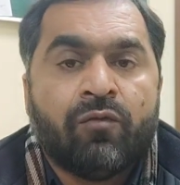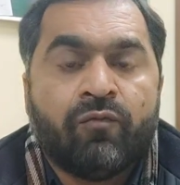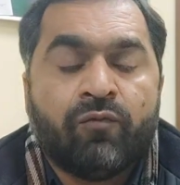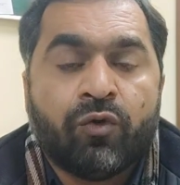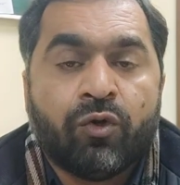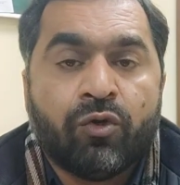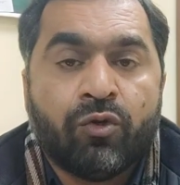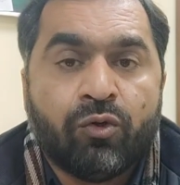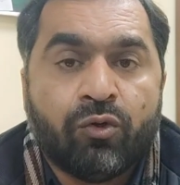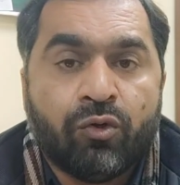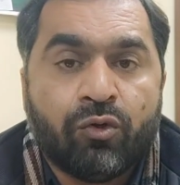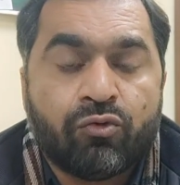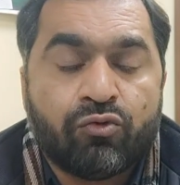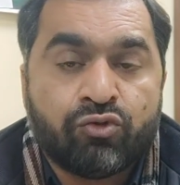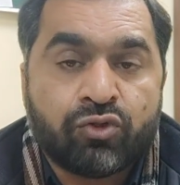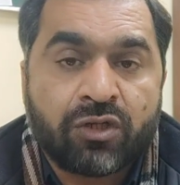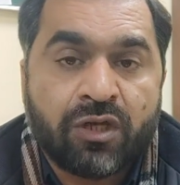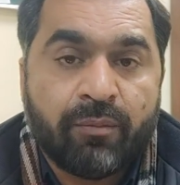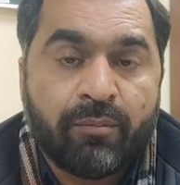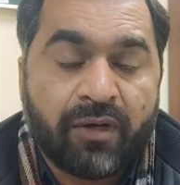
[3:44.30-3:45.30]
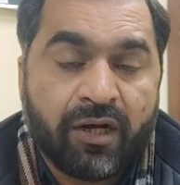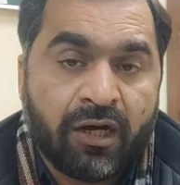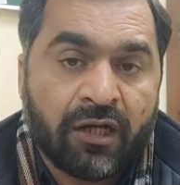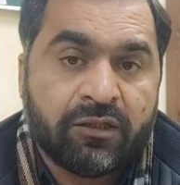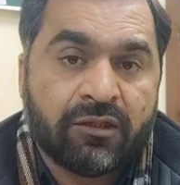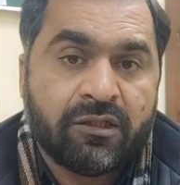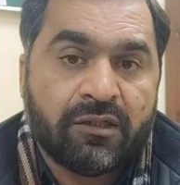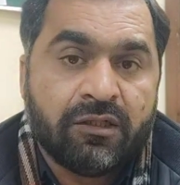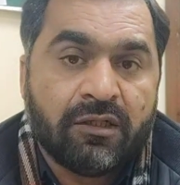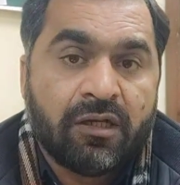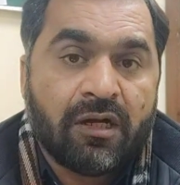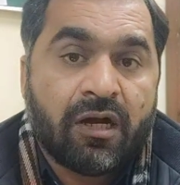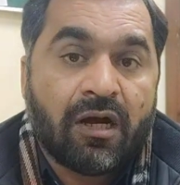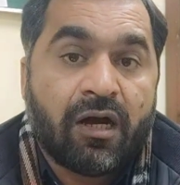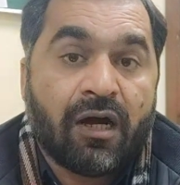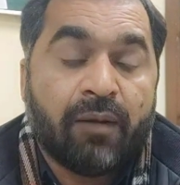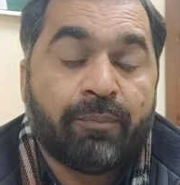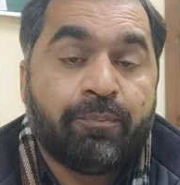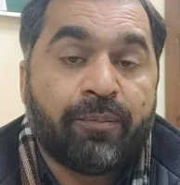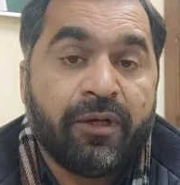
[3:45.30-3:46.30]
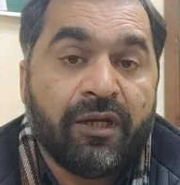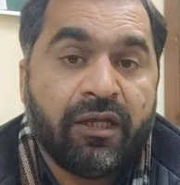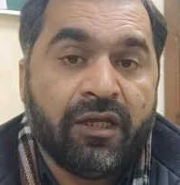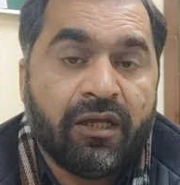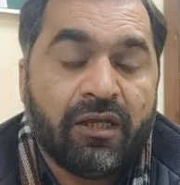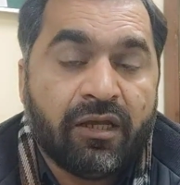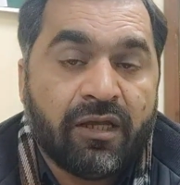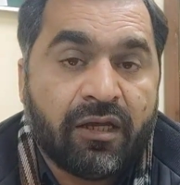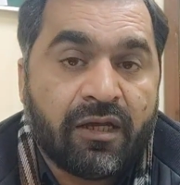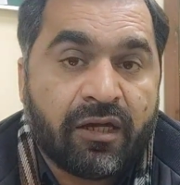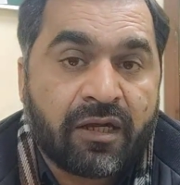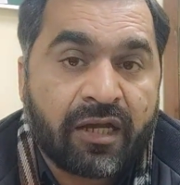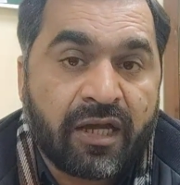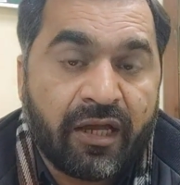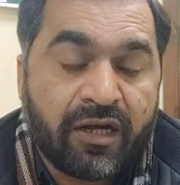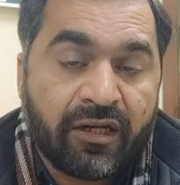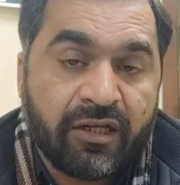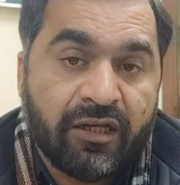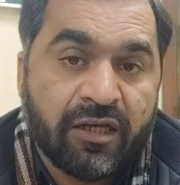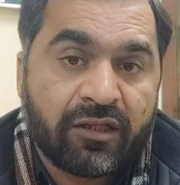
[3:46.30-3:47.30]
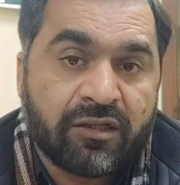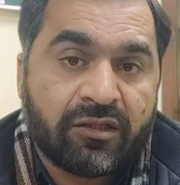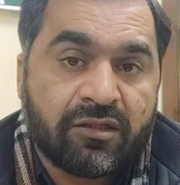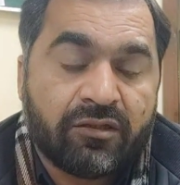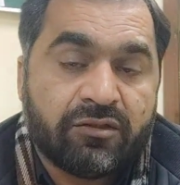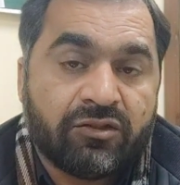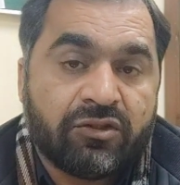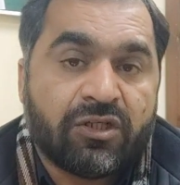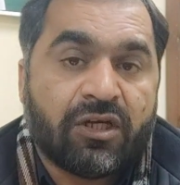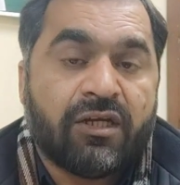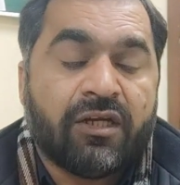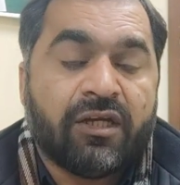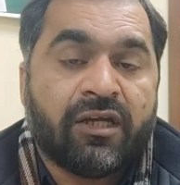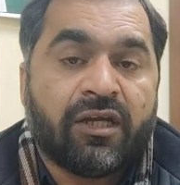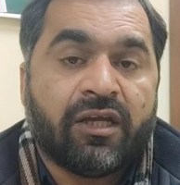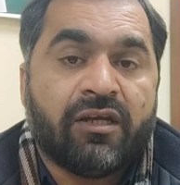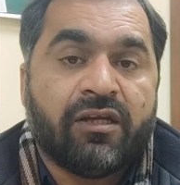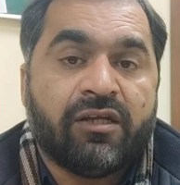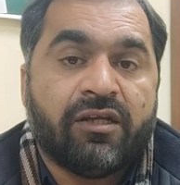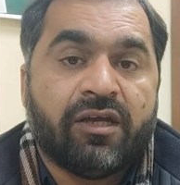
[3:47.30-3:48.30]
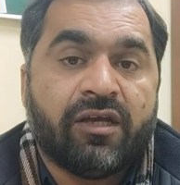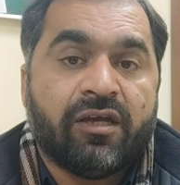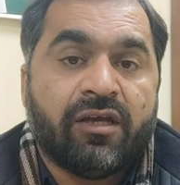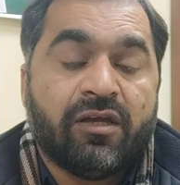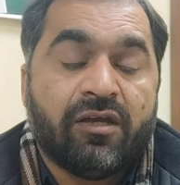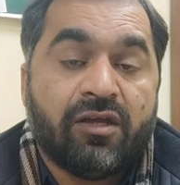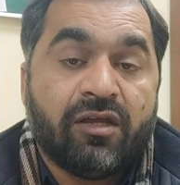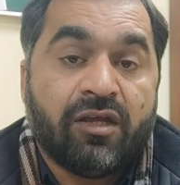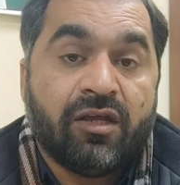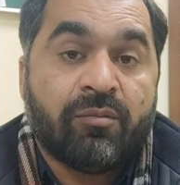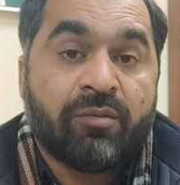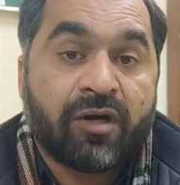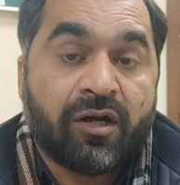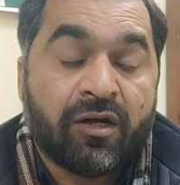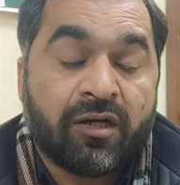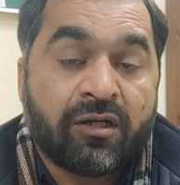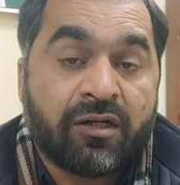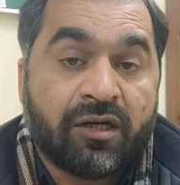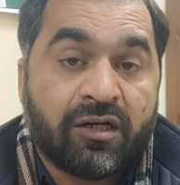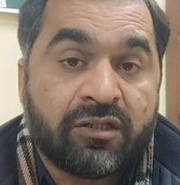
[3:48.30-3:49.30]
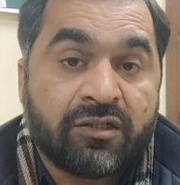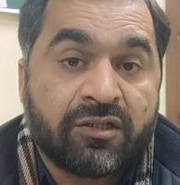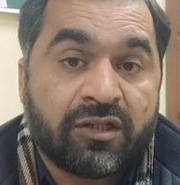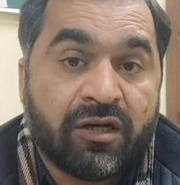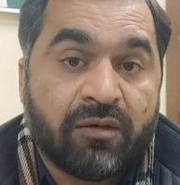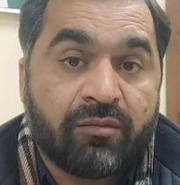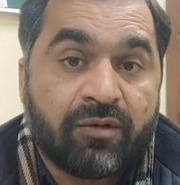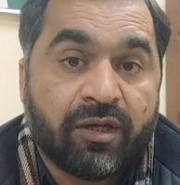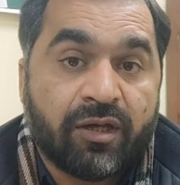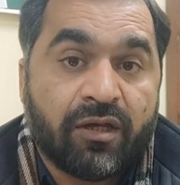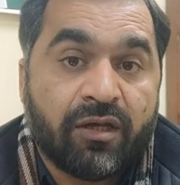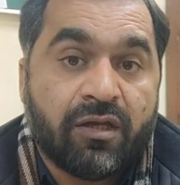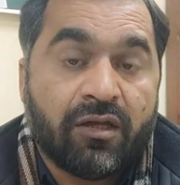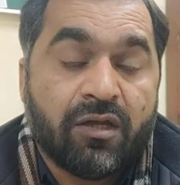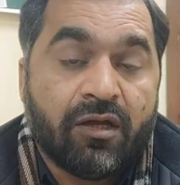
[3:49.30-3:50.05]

वो लोग उसके बाद अपनी खैरियत चाहने के लिए इमरान खान साहब के